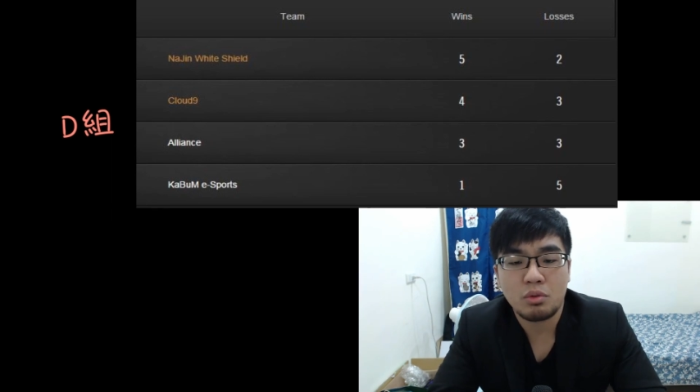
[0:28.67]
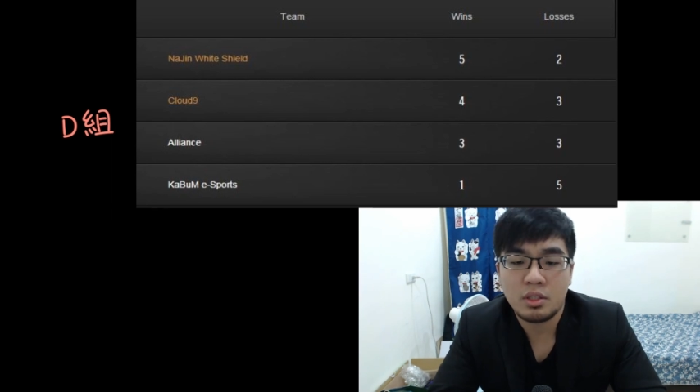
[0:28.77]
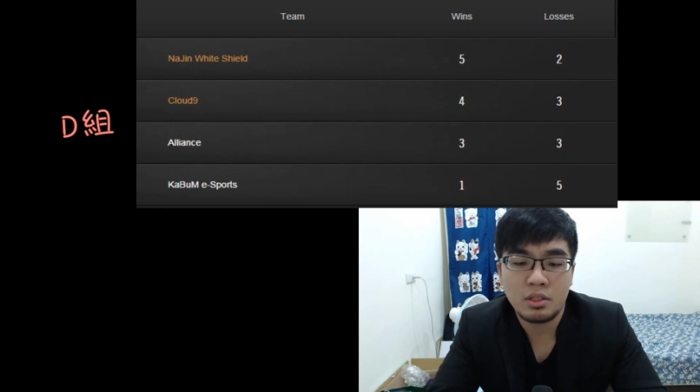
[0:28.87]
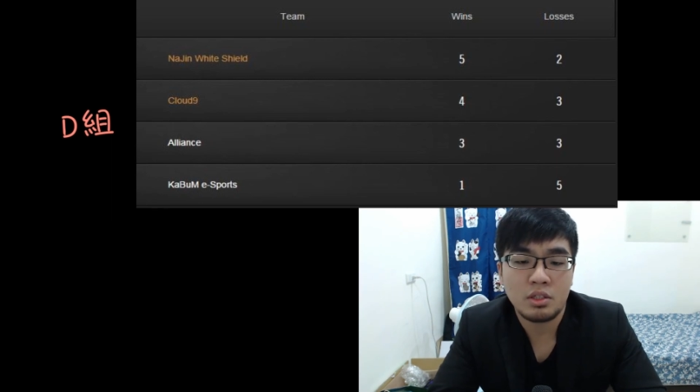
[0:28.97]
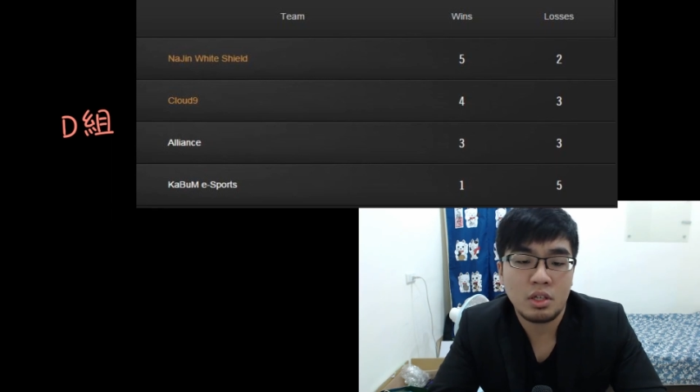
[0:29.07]

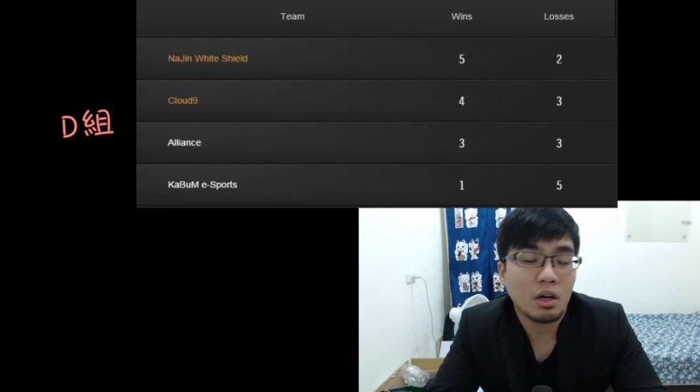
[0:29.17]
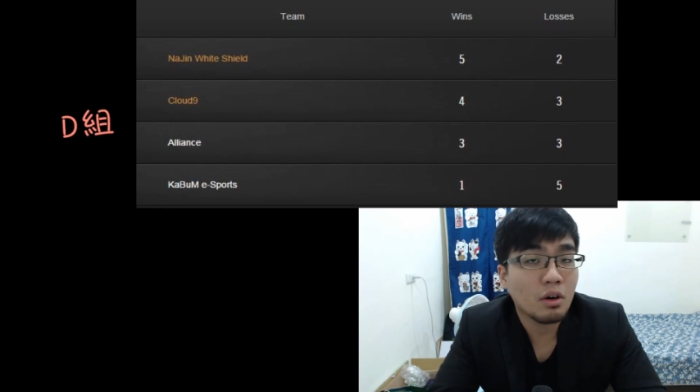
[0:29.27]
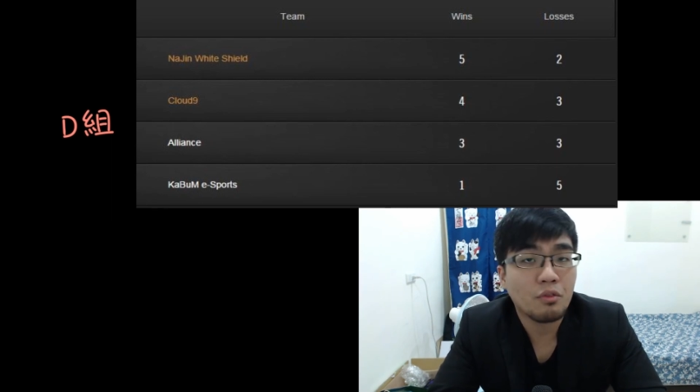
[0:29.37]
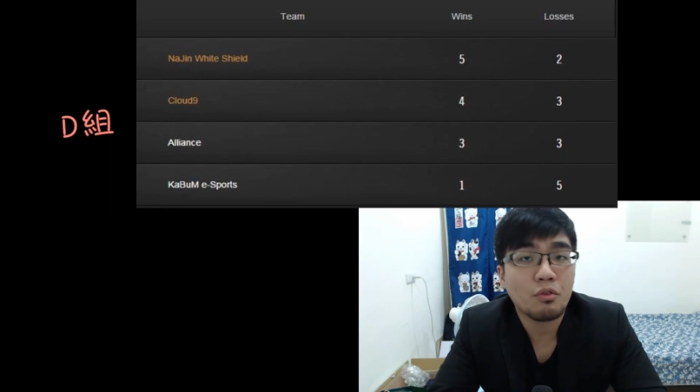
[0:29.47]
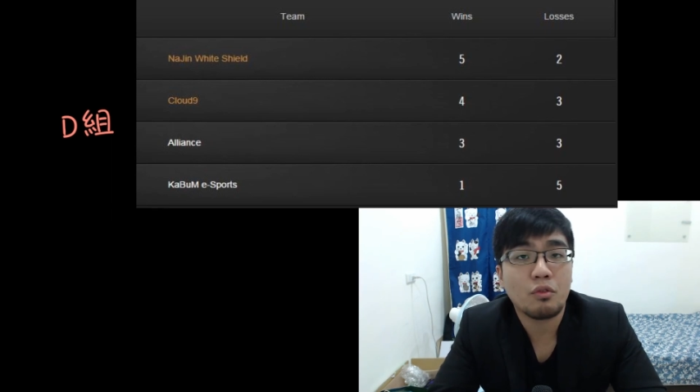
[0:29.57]
四胜
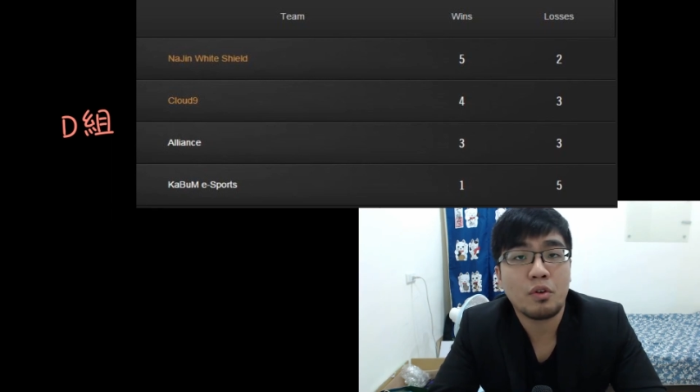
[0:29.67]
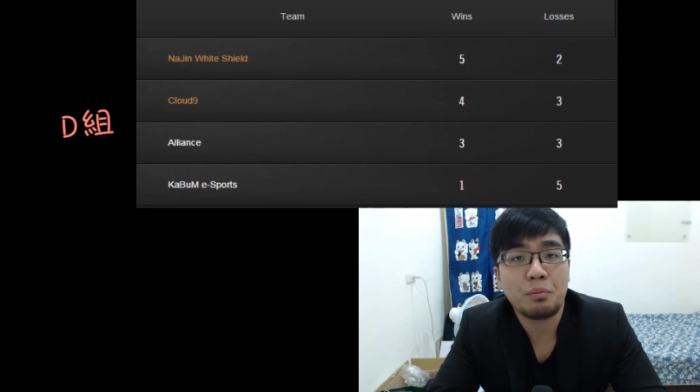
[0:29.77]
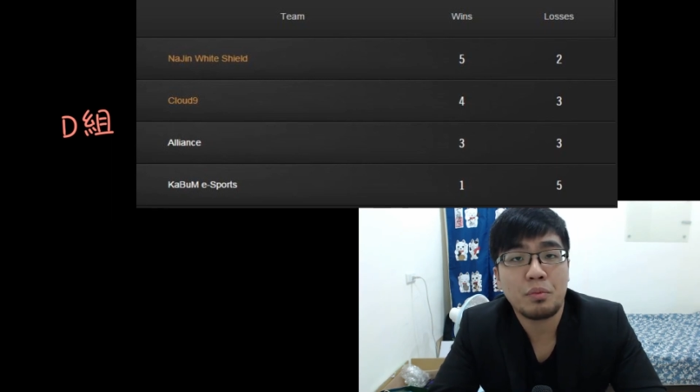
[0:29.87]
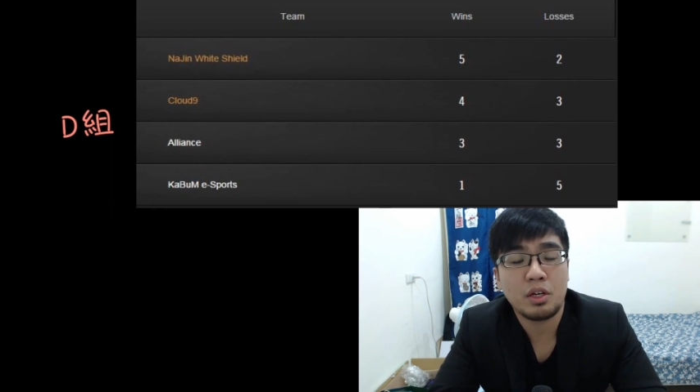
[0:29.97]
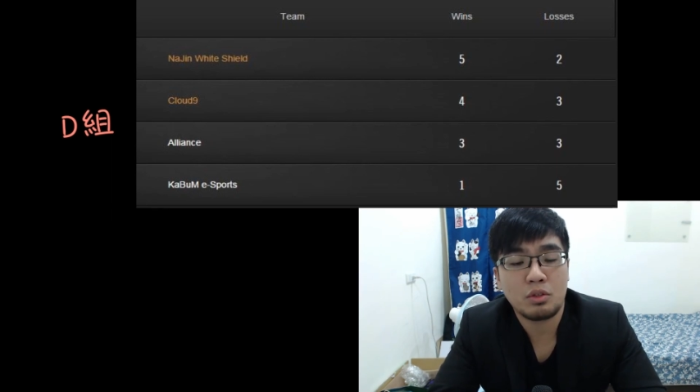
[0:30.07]
二负分
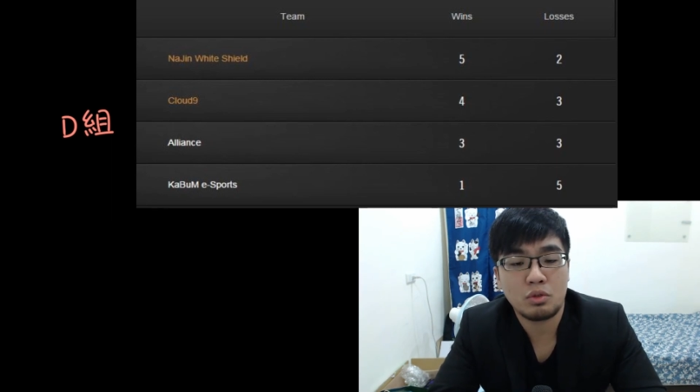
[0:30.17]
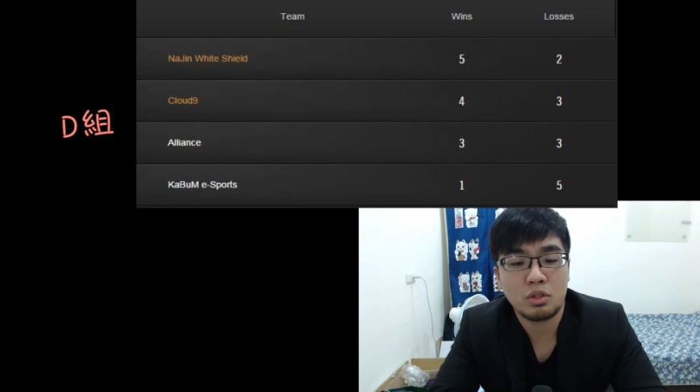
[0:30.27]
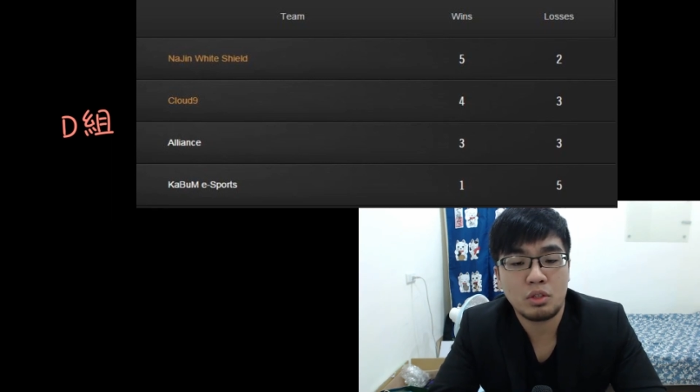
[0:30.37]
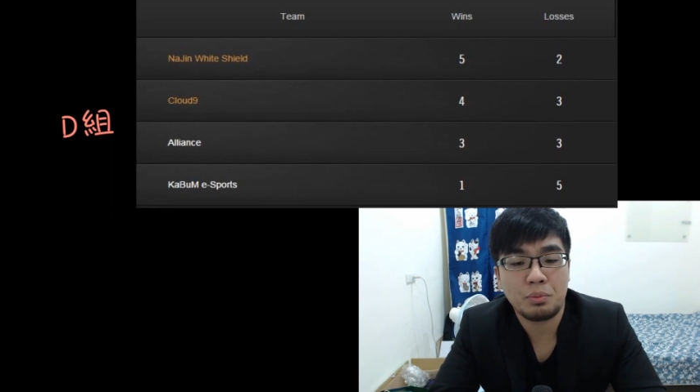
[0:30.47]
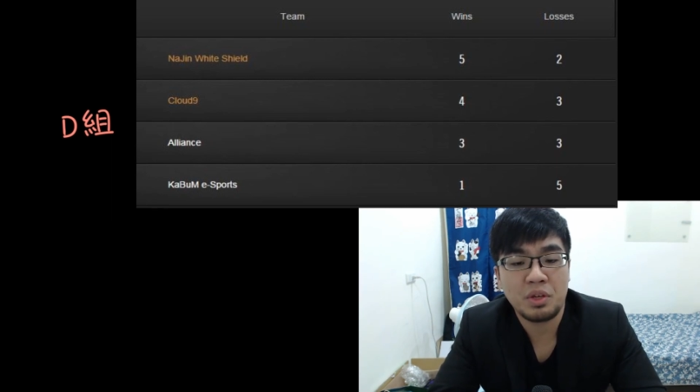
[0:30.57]
别就
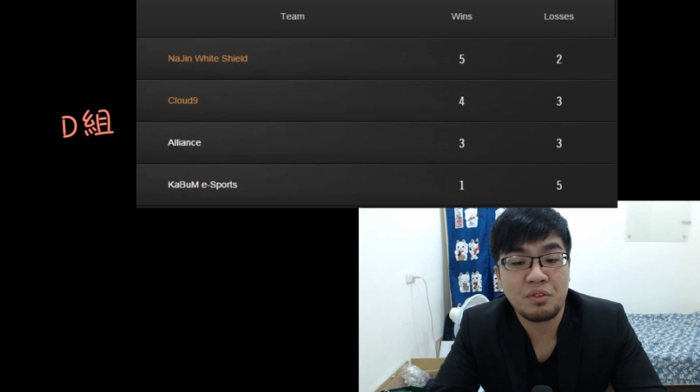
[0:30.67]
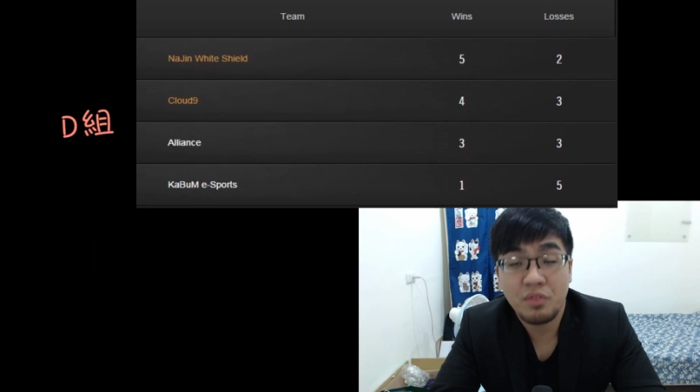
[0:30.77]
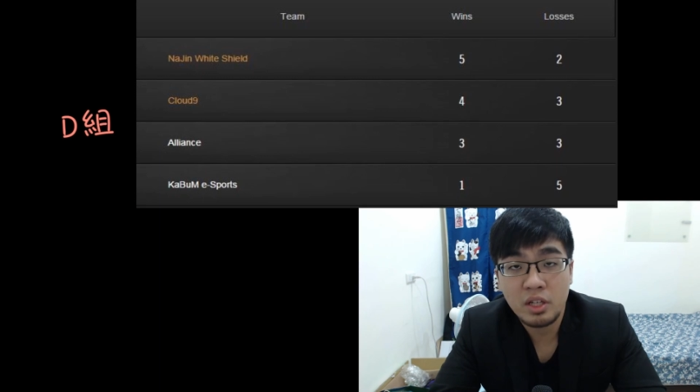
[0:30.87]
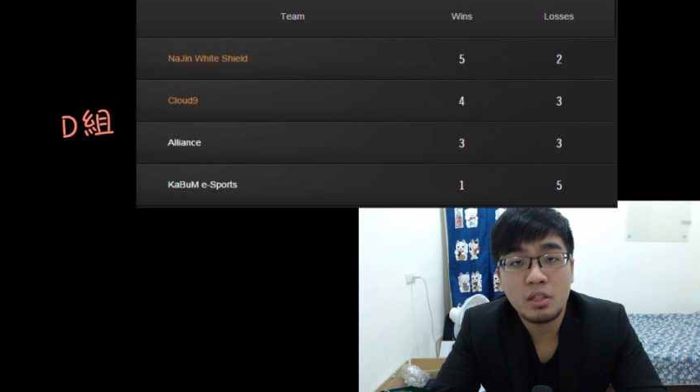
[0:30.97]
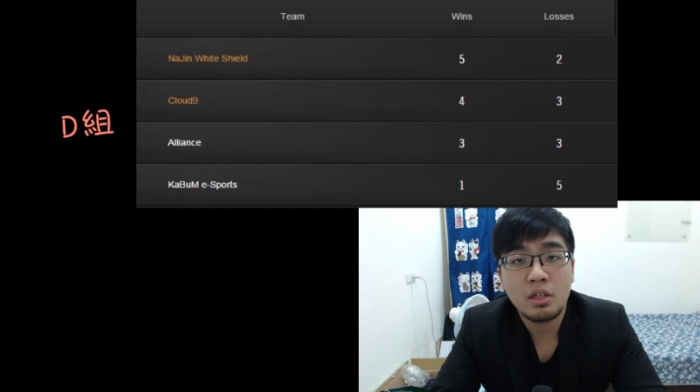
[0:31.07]
是平
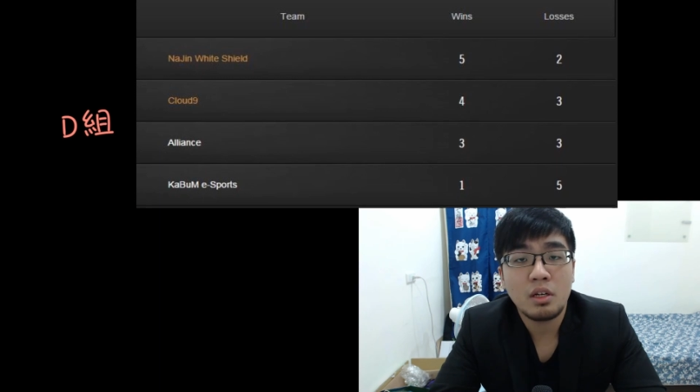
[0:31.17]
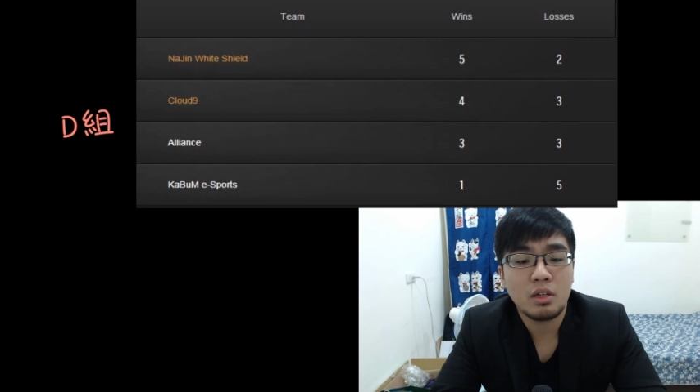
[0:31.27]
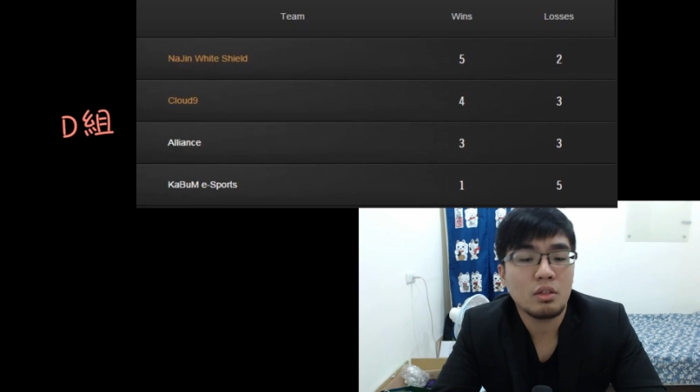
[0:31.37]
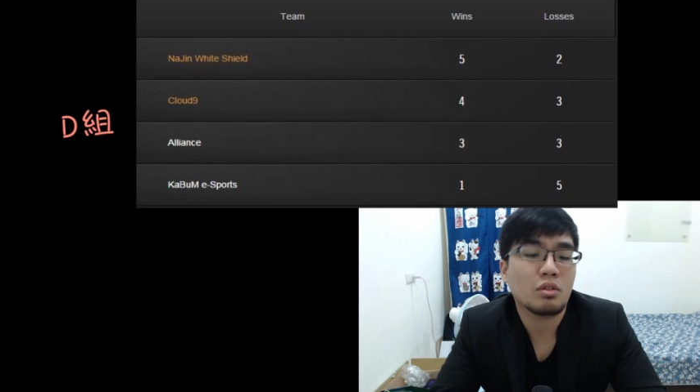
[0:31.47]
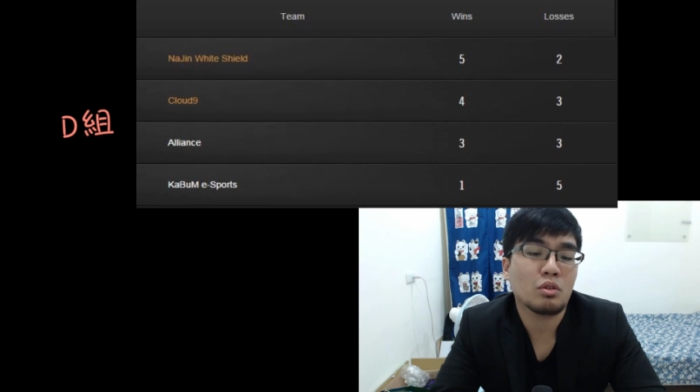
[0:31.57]
分，
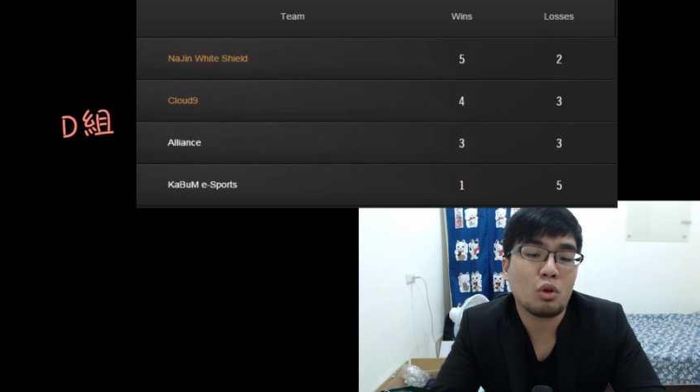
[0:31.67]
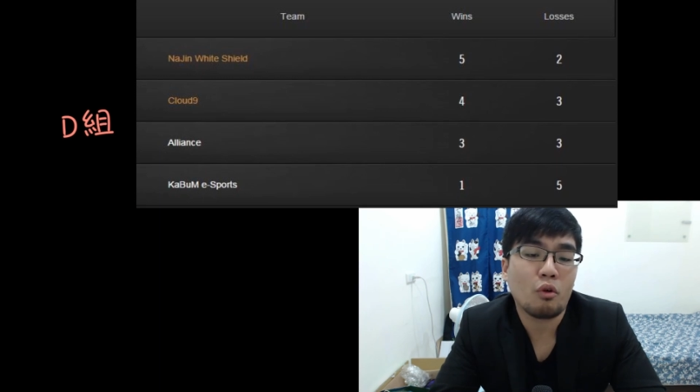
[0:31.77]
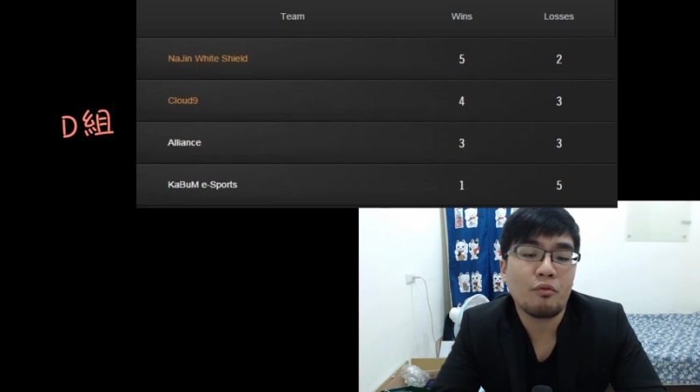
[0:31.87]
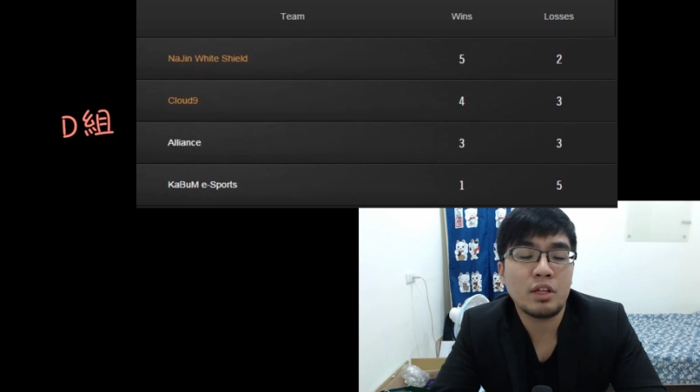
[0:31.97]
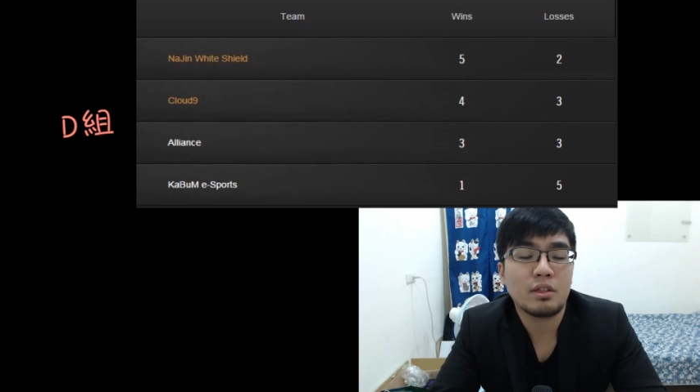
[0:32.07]
就是
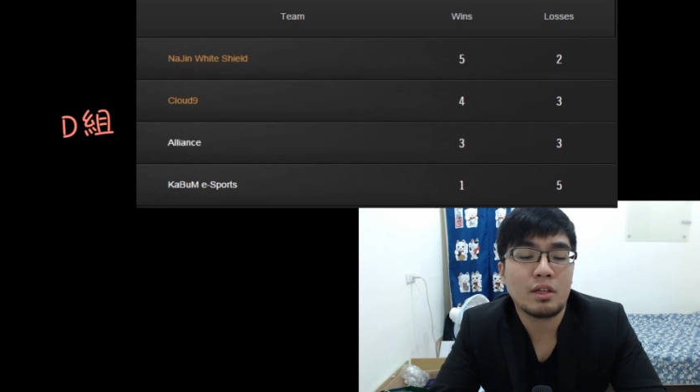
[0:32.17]
同分。